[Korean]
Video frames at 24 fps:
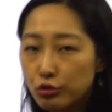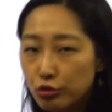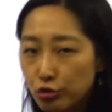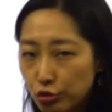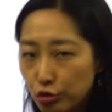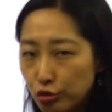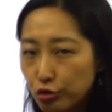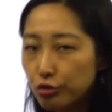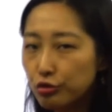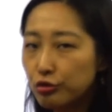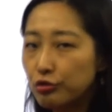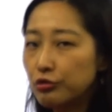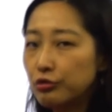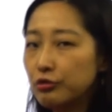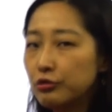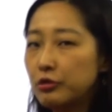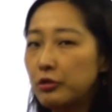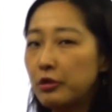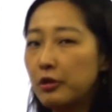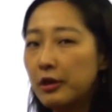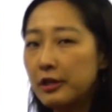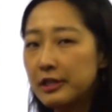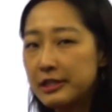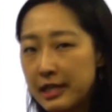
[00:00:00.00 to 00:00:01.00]
뚝
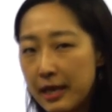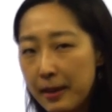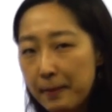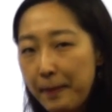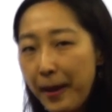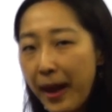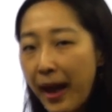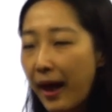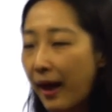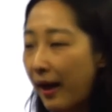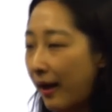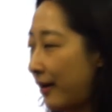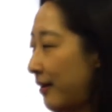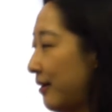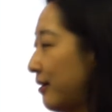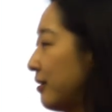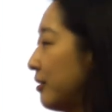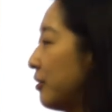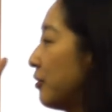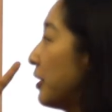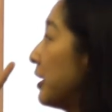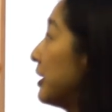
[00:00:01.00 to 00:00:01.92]
제방 이런 거